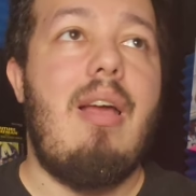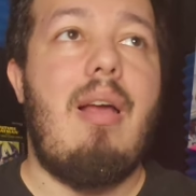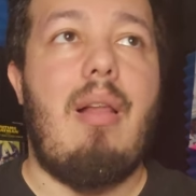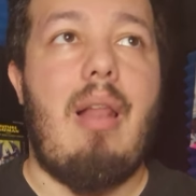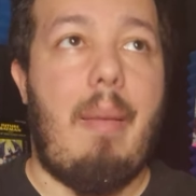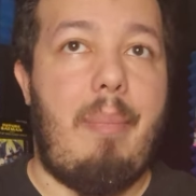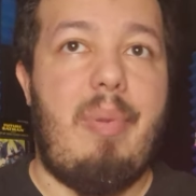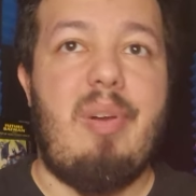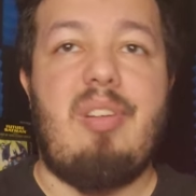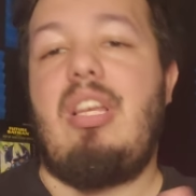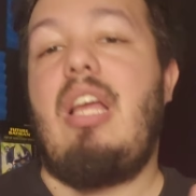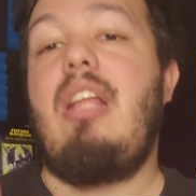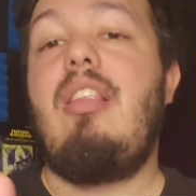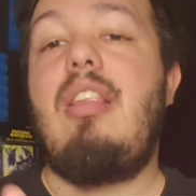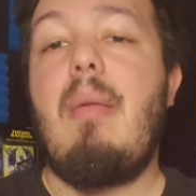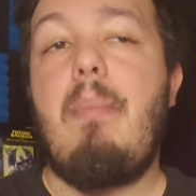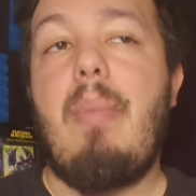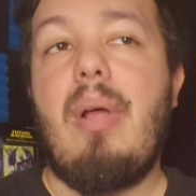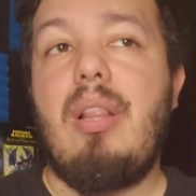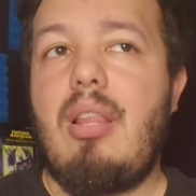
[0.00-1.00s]
las
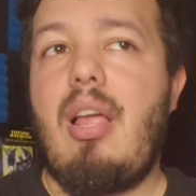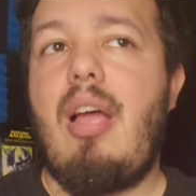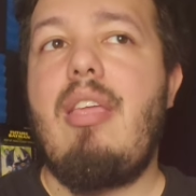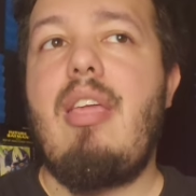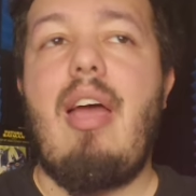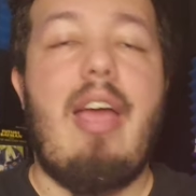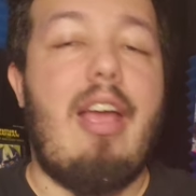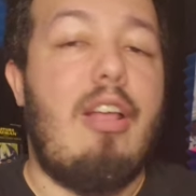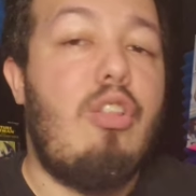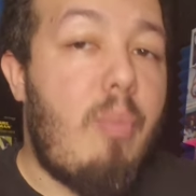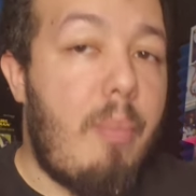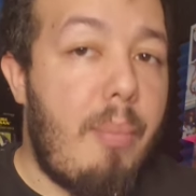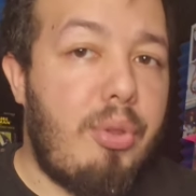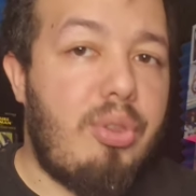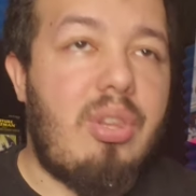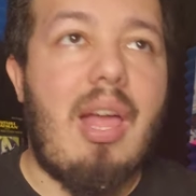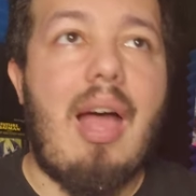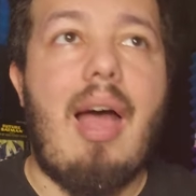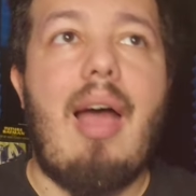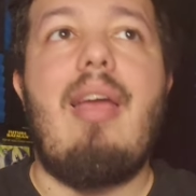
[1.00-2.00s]
presenta en pantalla en un
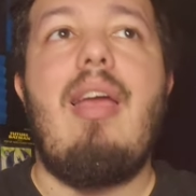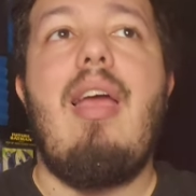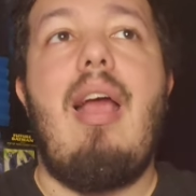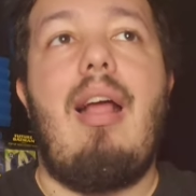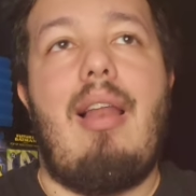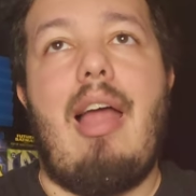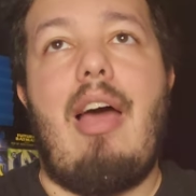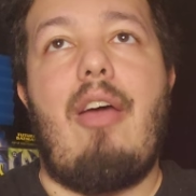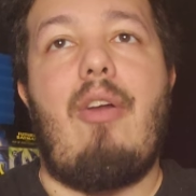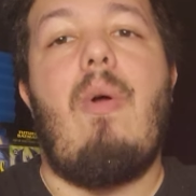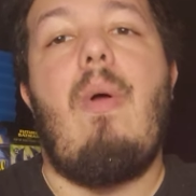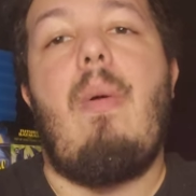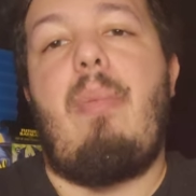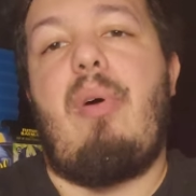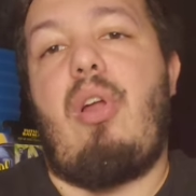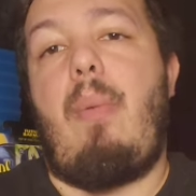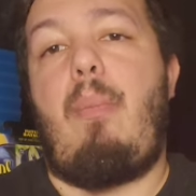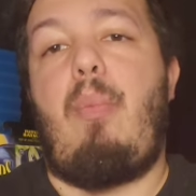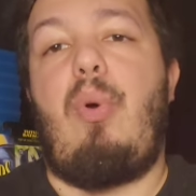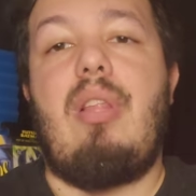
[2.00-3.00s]
montaje, claro,
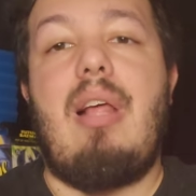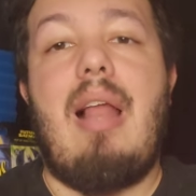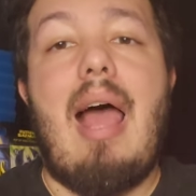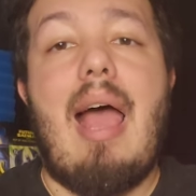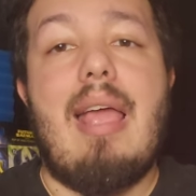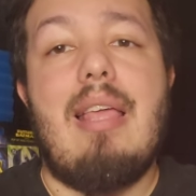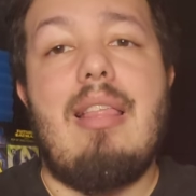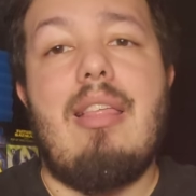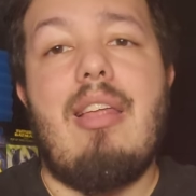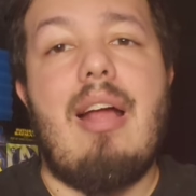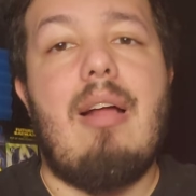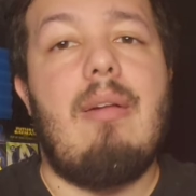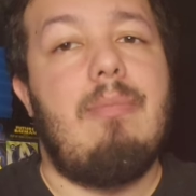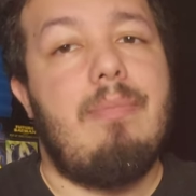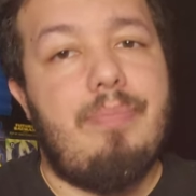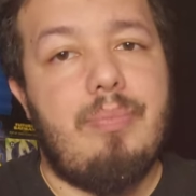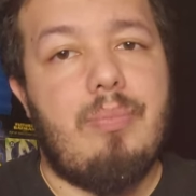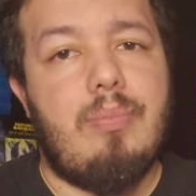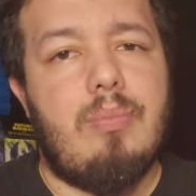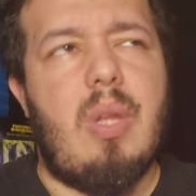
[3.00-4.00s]
pero después de la Hidra,
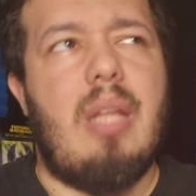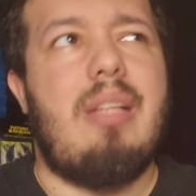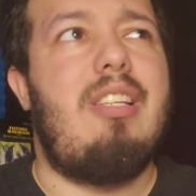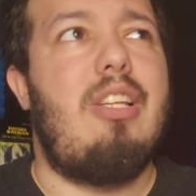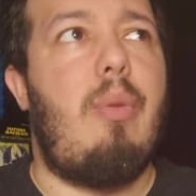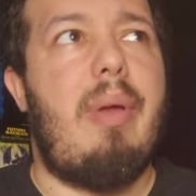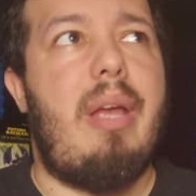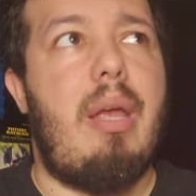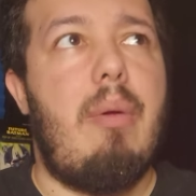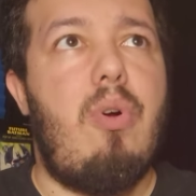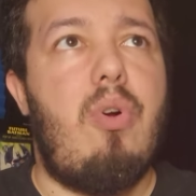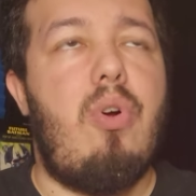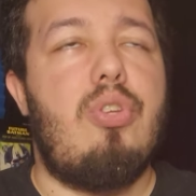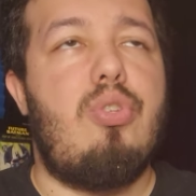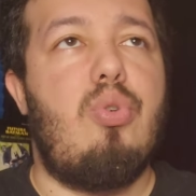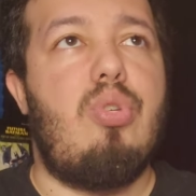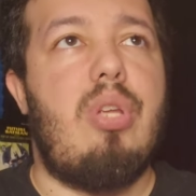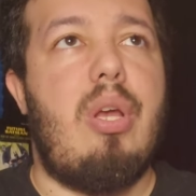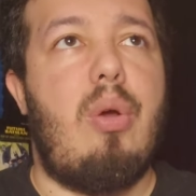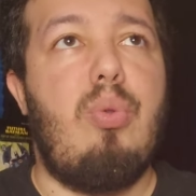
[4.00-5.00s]
que si no me equivoco es
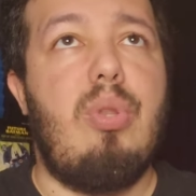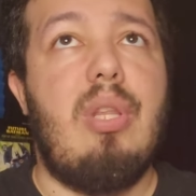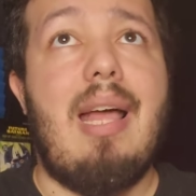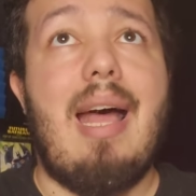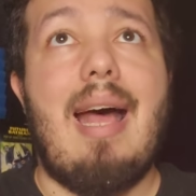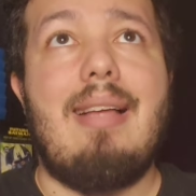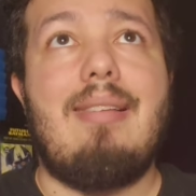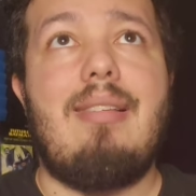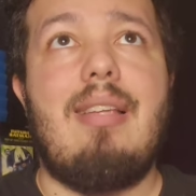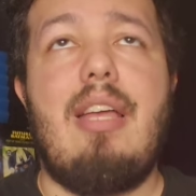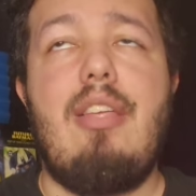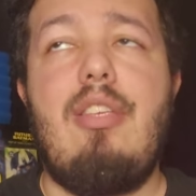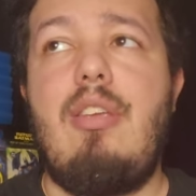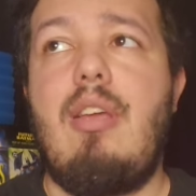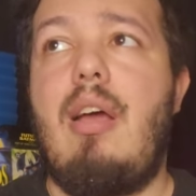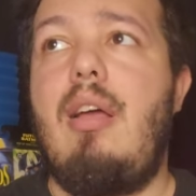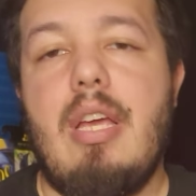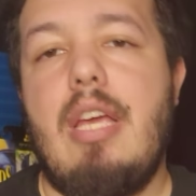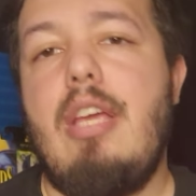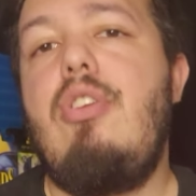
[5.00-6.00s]
su segunda
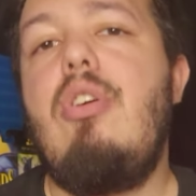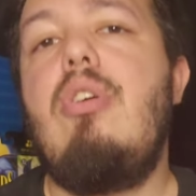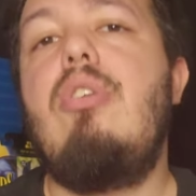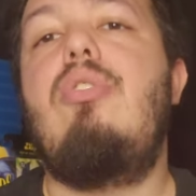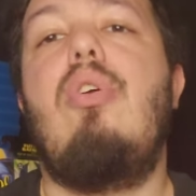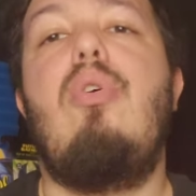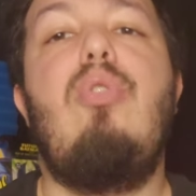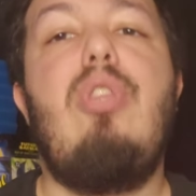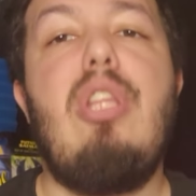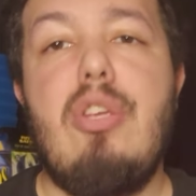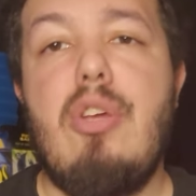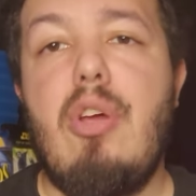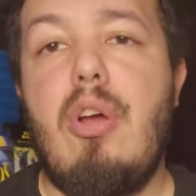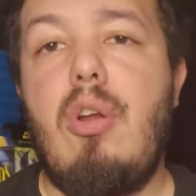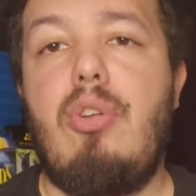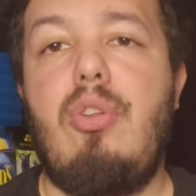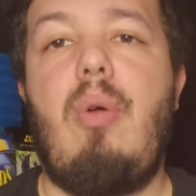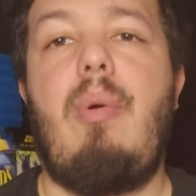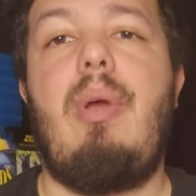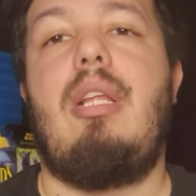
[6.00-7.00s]
hazaña, y yo soy un niño de
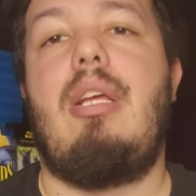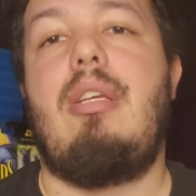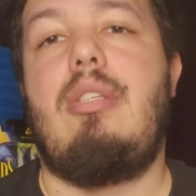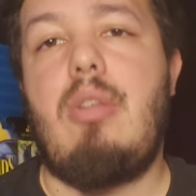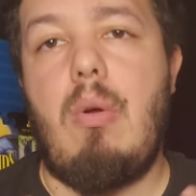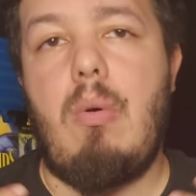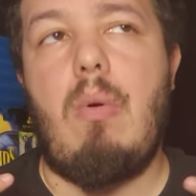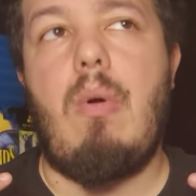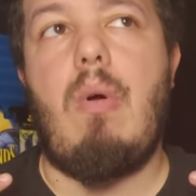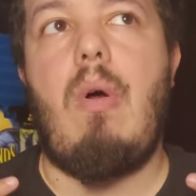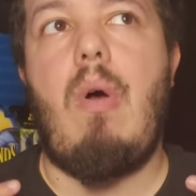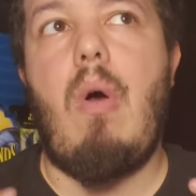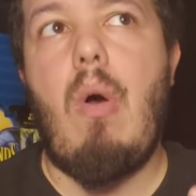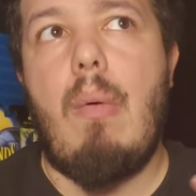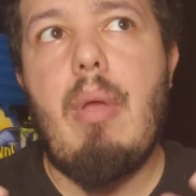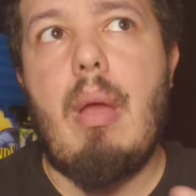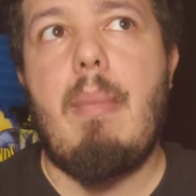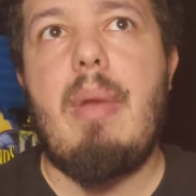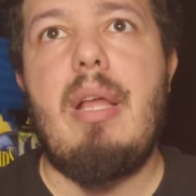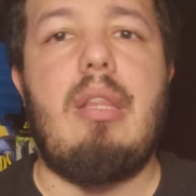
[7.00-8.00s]
los 90, so
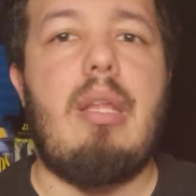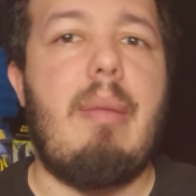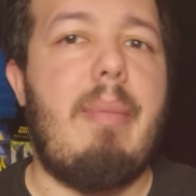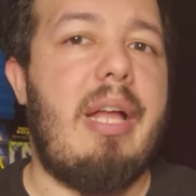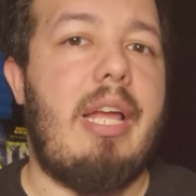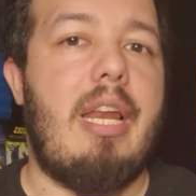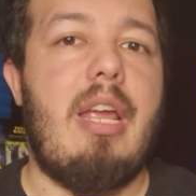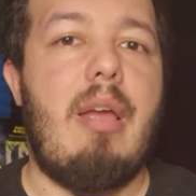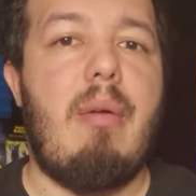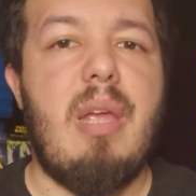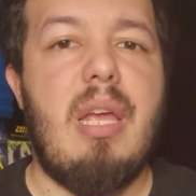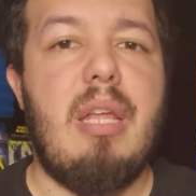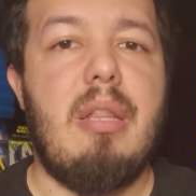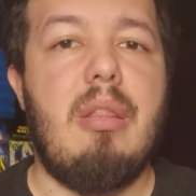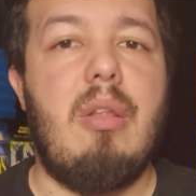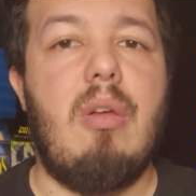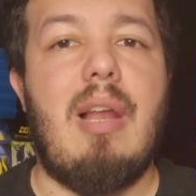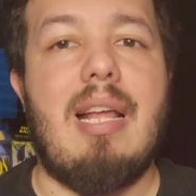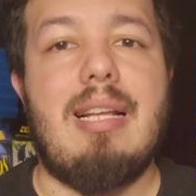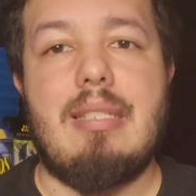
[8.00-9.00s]
obviamente me crié
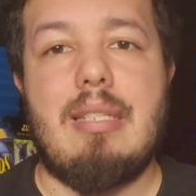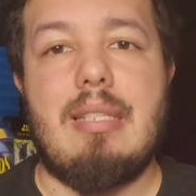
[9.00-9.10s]
viendo la